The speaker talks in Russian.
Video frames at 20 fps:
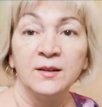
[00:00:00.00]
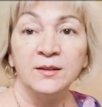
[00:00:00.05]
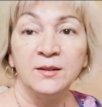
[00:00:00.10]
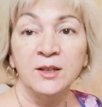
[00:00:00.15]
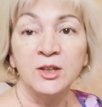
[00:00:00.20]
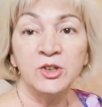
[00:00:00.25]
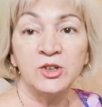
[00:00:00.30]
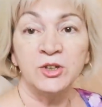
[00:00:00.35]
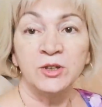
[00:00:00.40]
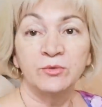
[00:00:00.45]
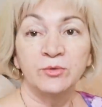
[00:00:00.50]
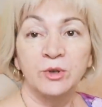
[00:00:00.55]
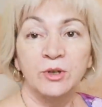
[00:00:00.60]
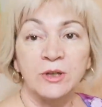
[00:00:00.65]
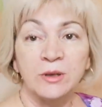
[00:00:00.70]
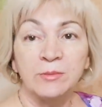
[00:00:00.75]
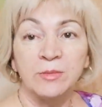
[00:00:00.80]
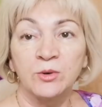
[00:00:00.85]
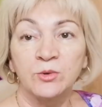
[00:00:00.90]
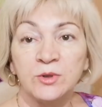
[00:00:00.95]
Ничего
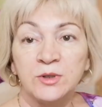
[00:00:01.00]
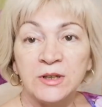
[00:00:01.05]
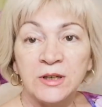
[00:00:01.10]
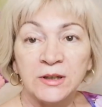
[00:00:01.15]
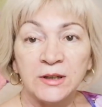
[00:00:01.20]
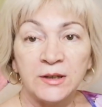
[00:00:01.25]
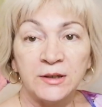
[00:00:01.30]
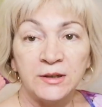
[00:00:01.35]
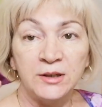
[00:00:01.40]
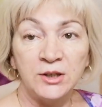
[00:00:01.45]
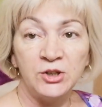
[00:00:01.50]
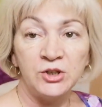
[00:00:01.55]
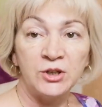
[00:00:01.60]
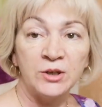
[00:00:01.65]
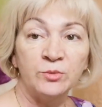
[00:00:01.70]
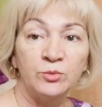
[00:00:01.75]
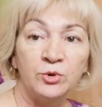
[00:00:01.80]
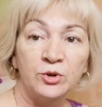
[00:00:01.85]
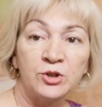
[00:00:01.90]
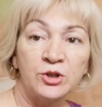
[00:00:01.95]
не могу делать,
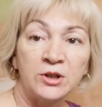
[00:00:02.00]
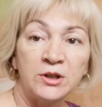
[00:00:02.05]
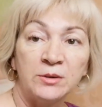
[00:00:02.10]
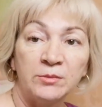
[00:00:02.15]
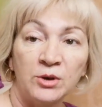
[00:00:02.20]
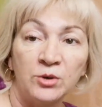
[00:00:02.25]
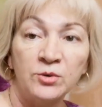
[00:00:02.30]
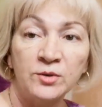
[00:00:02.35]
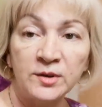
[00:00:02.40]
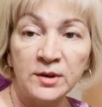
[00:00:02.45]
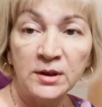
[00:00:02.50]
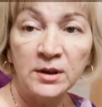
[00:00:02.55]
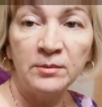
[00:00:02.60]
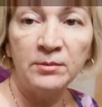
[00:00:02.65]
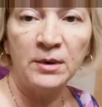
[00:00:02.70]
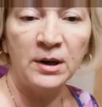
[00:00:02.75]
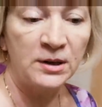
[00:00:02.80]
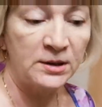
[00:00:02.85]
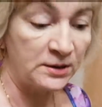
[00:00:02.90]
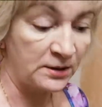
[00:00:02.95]
ничем больше не могу
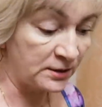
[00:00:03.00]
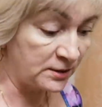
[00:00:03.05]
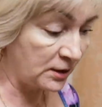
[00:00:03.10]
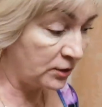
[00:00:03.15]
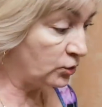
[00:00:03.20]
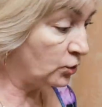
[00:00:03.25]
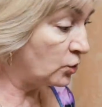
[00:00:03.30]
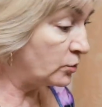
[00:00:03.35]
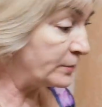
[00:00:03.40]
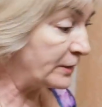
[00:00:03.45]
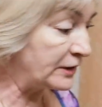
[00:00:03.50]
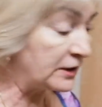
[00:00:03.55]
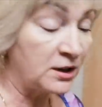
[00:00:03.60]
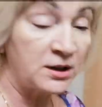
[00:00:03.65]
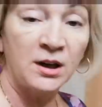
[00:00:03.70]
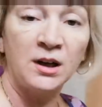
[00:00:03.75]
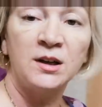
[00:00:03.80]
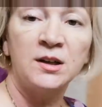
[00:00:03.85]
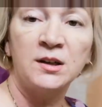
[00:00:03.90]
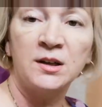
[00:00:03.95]
заниматься. Зато у меня
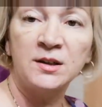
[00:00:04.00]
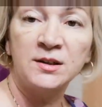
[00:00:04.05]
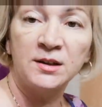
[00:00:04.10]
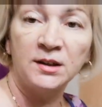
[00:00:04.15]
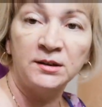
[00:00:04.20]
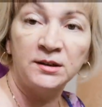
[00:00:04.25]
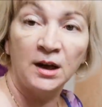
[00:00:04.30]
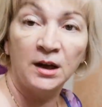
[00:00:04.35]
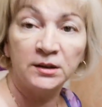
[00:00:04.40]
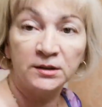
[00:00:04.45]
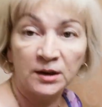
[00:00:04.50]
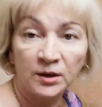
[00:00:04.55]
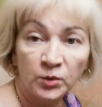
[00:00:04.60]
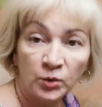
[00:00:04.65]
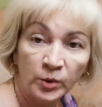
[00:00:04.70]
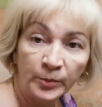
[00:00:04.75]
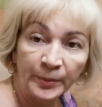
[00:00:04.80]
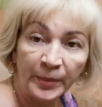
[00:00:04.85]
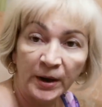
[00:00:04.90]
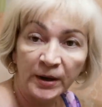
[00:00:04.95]
такая красота,
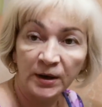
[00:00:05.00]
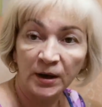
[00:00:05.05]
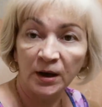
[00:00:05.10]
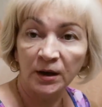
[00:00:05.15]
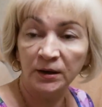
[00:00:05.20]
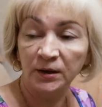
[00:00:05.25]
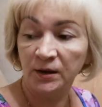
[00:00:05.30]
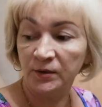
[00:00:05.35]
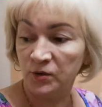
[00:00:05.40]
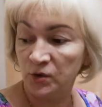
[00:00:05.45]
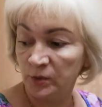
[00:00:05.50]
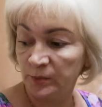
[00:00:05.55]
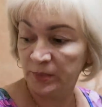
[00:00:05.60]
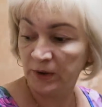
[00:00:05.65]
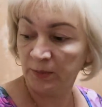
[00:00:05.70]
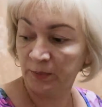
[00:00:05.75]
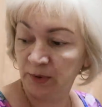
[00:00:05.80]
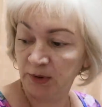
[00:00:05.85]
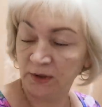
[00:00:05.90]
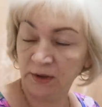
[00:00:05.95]
такой порядок. Все
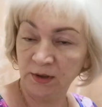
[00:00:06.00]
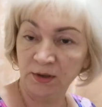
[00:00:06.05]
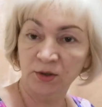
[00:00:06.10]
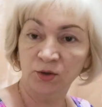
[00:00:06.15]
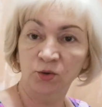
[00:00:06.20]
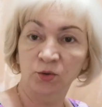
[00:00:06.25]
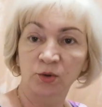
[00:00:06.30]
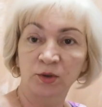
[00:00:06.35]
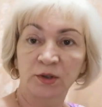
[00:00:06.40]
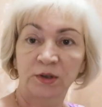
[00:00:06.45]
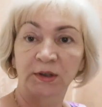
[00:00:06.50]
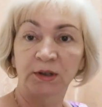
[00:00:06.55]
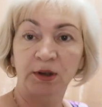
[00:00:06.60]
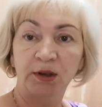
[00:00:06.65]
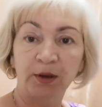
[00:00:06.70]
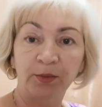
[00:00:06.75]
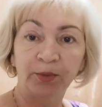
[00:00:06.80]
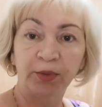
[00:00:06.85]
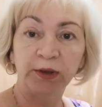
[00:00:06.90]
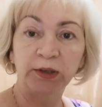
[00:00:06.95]
пропылесосила,
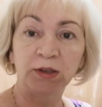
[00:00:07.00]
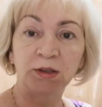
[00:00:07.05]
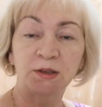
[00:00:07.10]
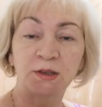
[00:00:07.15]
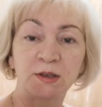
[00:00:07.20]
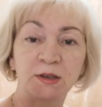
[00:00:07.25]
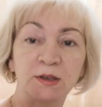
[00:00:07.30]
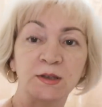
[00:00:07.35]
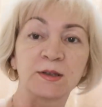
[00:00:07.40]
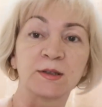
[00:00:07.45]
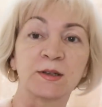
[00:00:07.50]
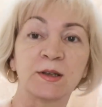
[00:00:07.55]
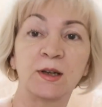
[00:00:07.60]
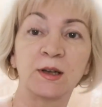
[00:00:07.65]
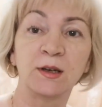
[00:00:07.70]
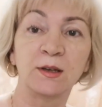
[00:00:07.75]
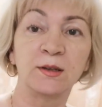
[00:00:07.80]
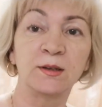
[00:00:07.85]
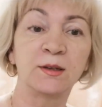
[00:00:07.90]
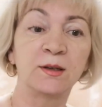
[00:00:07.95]
ни пылинки, ни
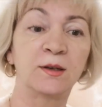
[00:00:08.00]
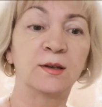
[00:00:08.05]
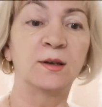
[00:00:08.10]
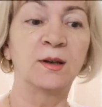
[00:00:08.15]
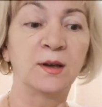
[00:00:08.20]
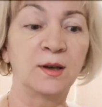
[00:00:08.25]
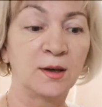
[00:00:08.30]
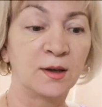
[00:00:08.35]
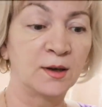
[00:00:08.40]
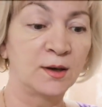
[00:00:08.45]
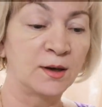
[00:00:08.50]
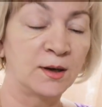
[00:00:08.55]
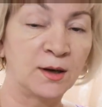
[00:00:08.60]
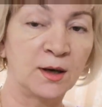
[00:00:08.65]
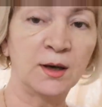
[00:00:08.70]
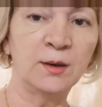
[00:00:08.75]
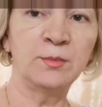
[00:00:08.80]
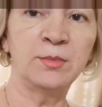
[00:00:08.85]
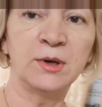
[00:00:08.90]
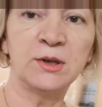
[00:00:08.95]
соринки.
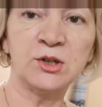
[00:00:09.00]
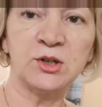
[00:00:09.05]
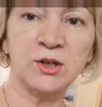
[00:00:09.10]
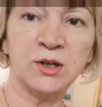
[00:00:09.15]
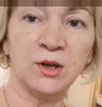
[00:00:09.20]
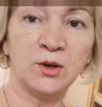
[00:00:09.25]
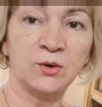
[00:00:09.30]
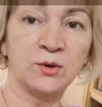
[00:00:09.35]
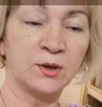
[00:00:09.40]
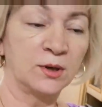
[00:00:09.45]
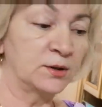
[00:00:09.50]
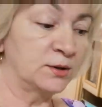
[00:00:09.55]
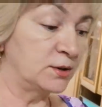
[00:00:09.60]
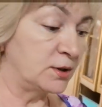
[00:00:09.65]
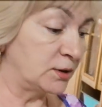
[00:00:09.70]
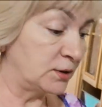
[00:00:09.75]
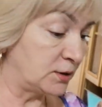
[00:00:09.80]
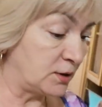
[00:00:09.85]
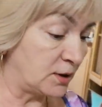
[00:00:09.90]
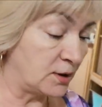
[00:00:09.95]
Обожаю,
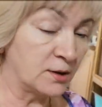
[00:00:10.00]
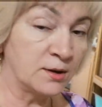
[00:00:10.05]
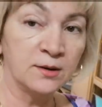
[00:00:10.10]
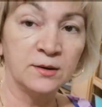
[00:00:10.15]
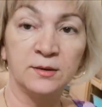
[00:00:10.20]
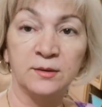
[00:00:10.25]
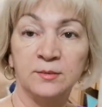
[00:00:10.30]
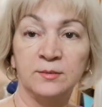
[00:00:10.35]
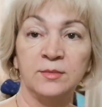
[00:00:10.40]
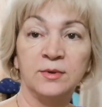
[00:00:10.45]
когда так.